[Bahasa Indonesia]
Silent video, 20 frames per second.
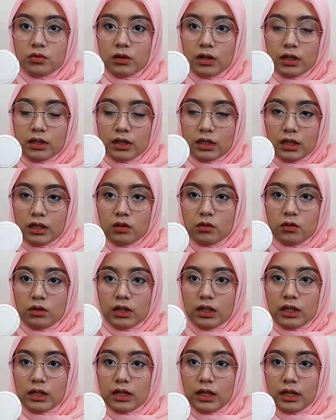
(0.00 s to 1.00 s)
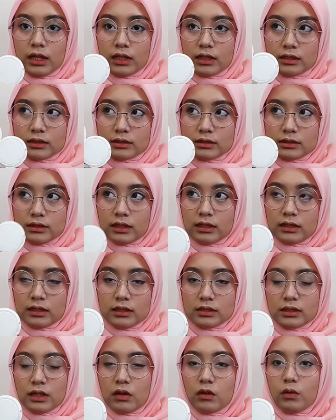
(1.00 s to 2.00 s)
buat yang kuning langsat
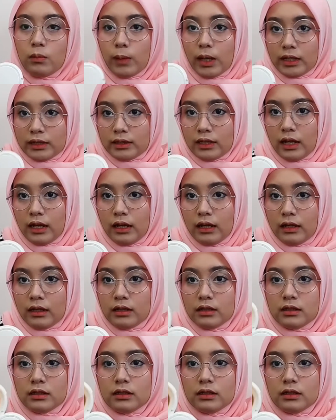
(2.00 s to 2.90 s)
ke sawo matang